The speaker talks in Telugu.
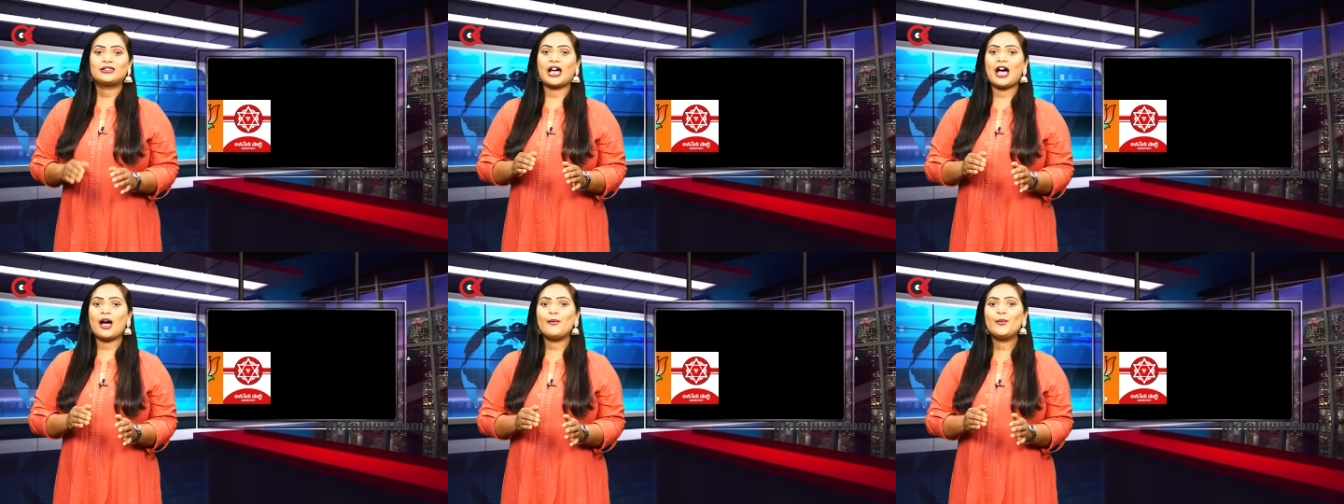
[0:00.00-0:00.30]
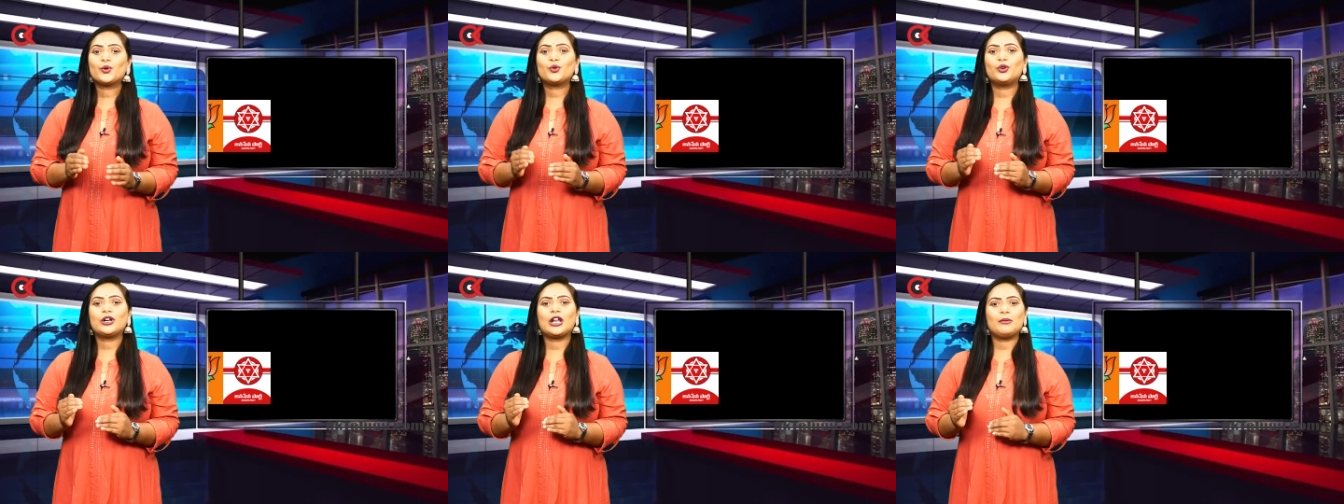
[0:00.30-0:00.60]

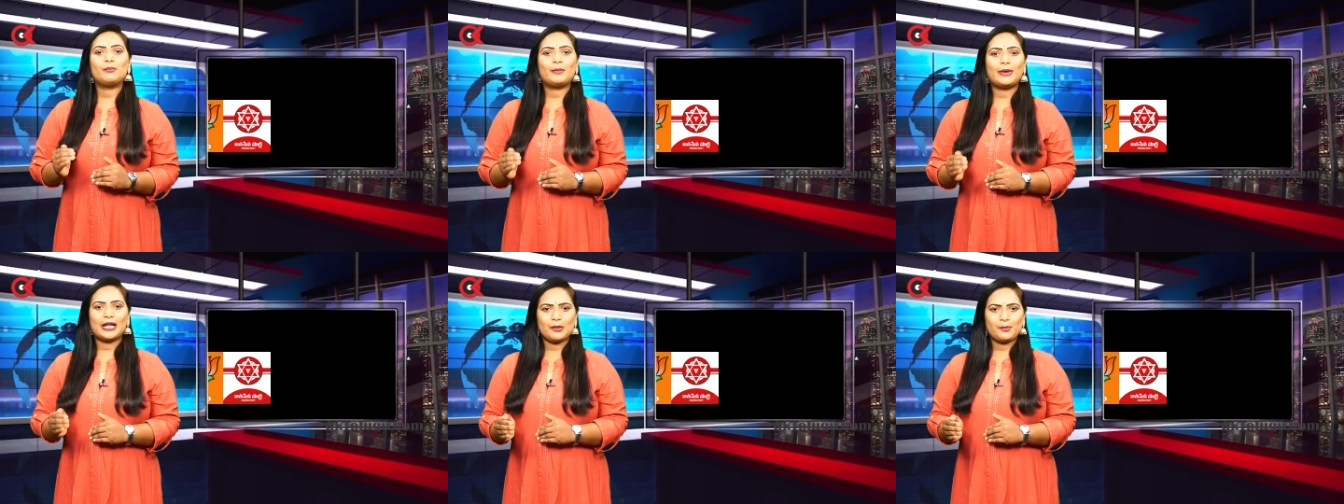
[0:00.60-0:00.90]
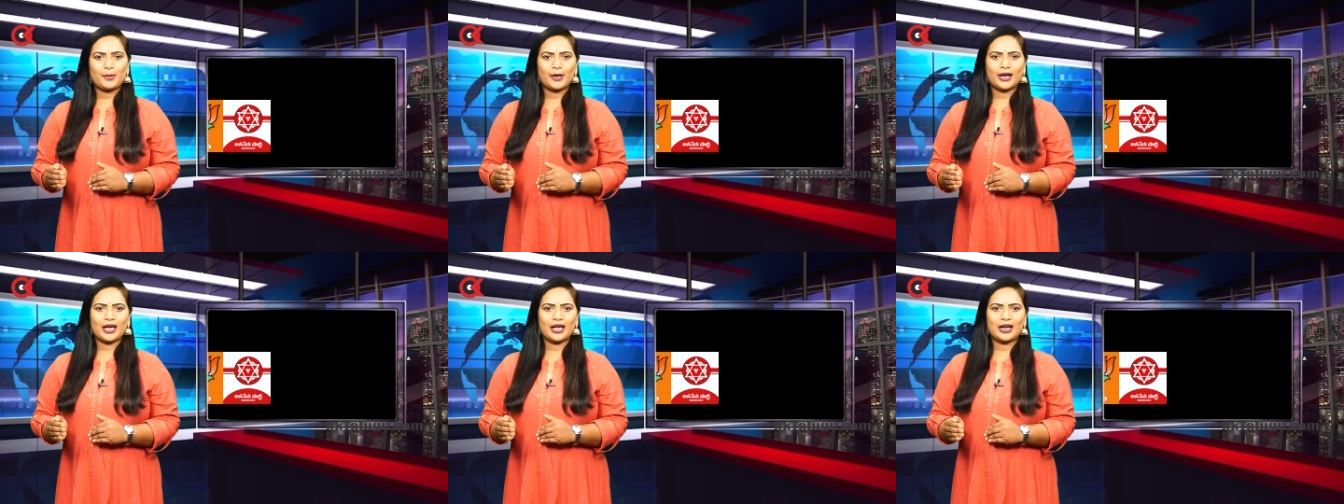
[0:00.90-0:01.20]
తాము కూడా
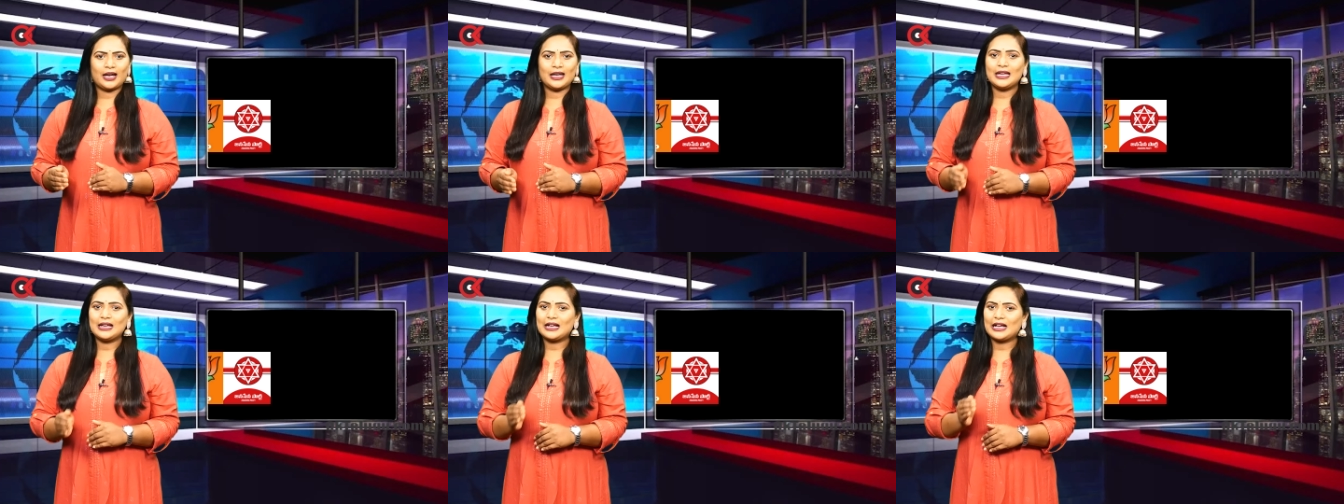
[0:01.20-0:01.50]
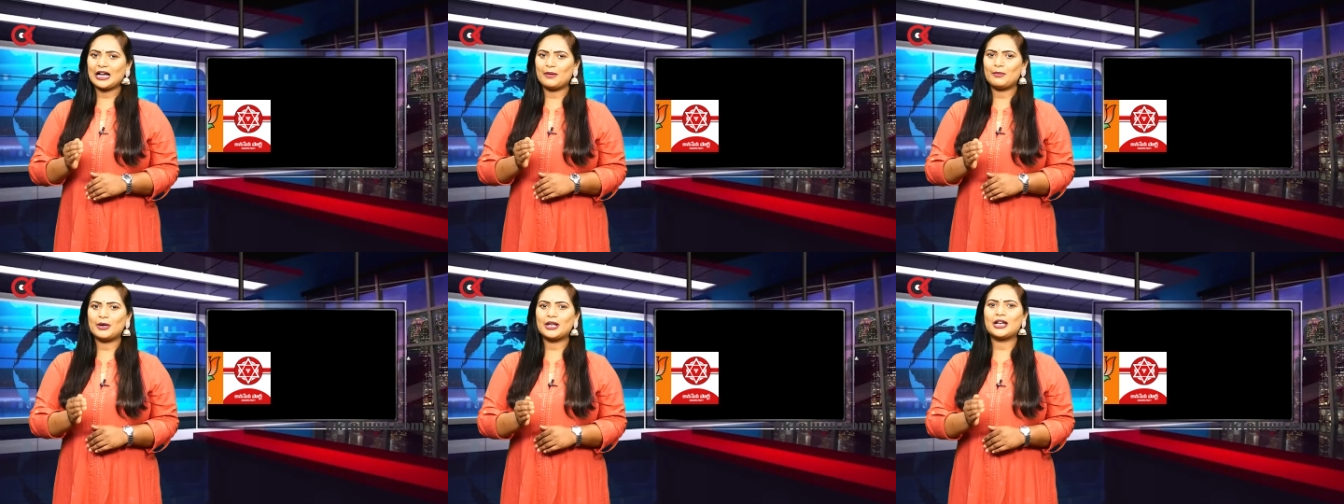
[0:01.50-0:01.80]
బలపడాలని
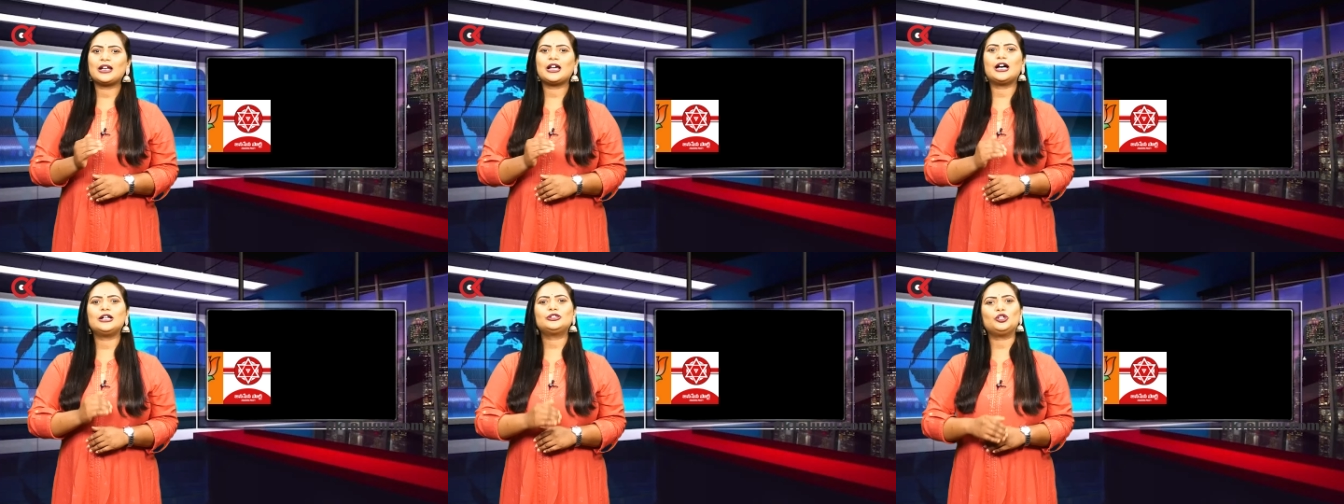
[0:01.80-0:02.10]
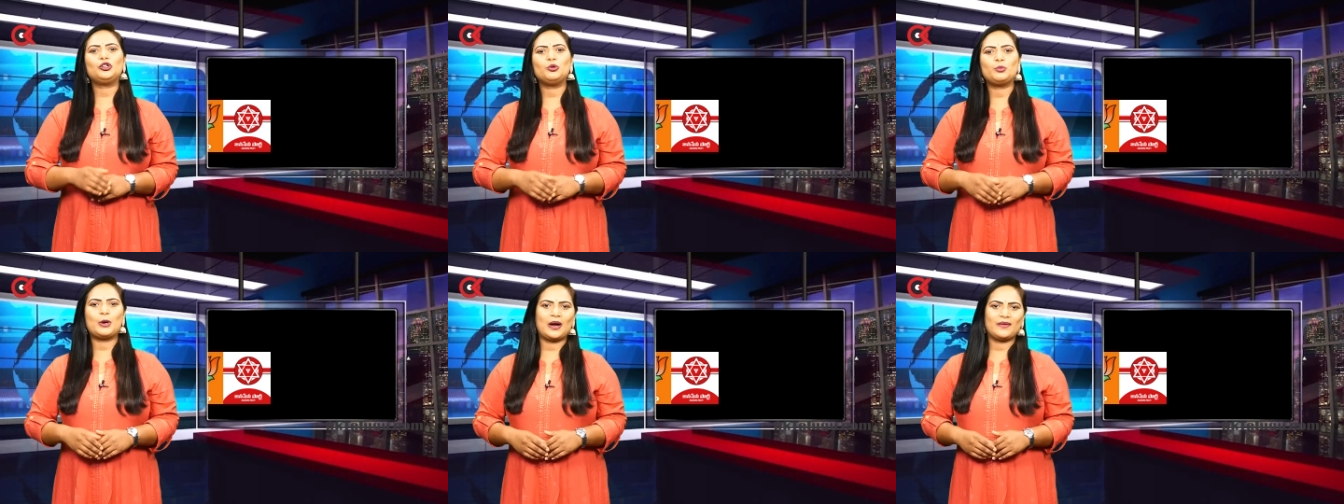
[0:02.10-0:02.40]

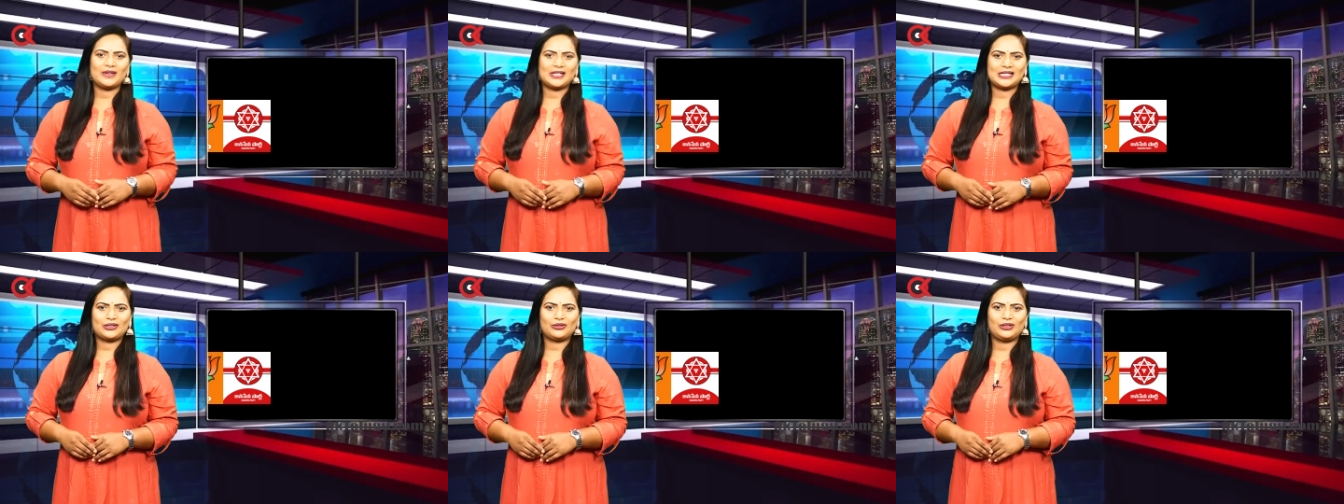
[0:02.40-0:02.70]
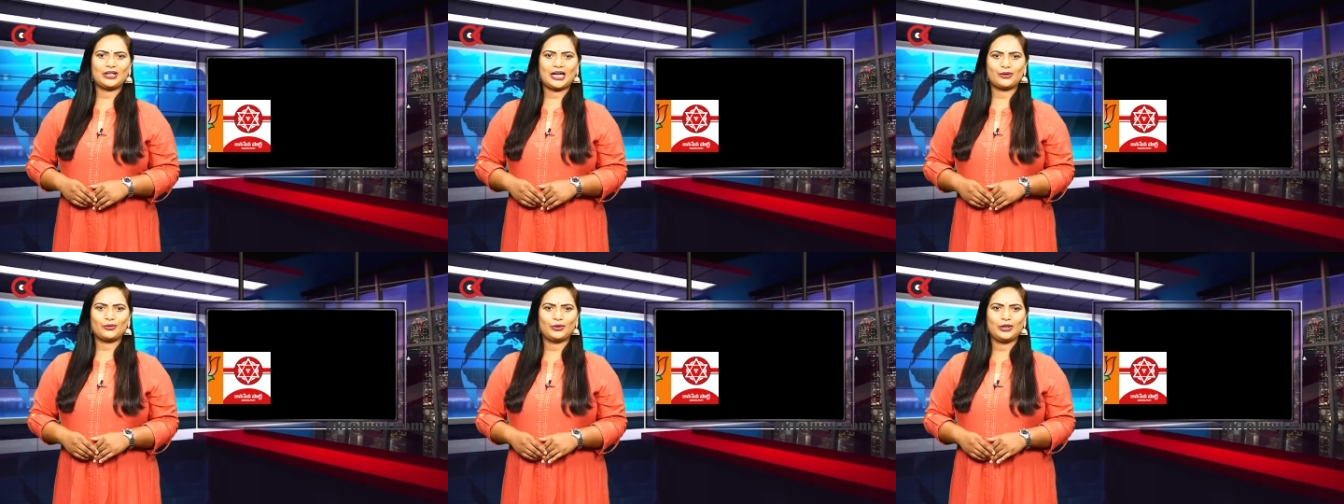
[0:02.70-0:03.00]
కమలనాథులు
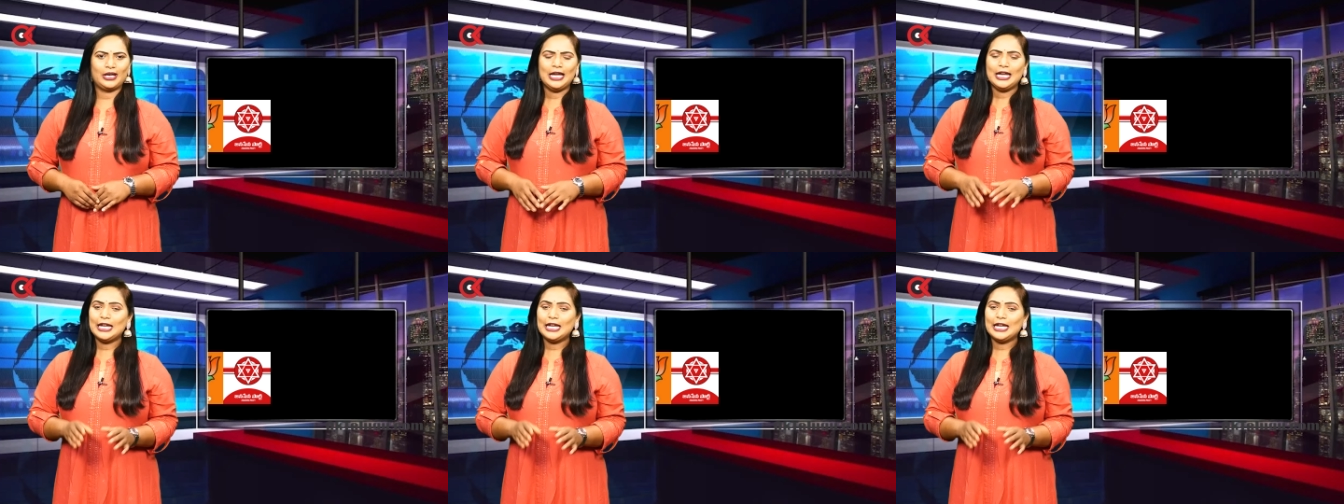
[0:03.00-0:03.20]
భావిస్తున్నారు